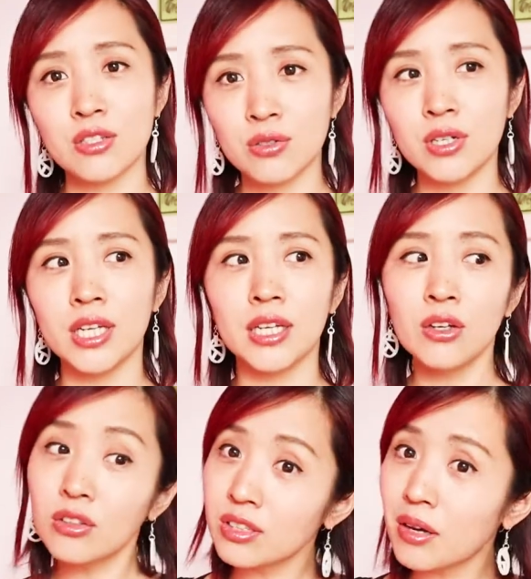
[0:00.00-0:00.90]
すごい
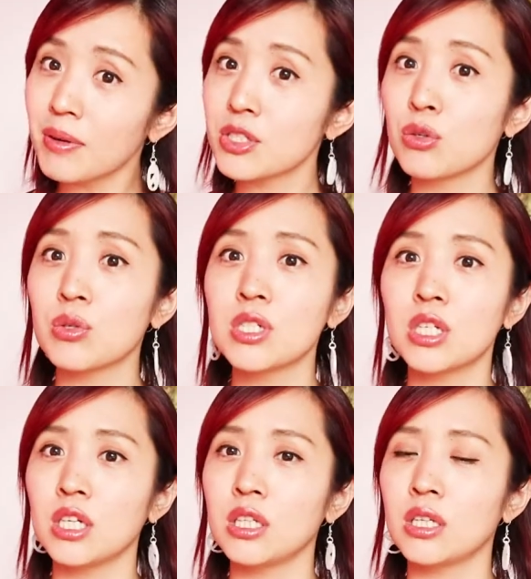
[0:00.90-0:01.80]
よく言えば正
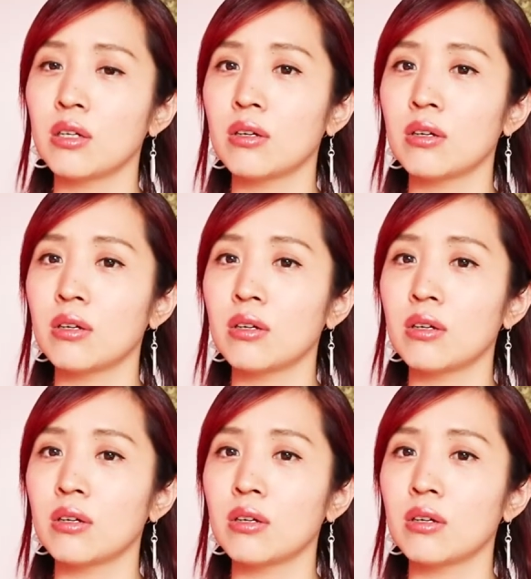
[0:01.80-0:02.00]
直って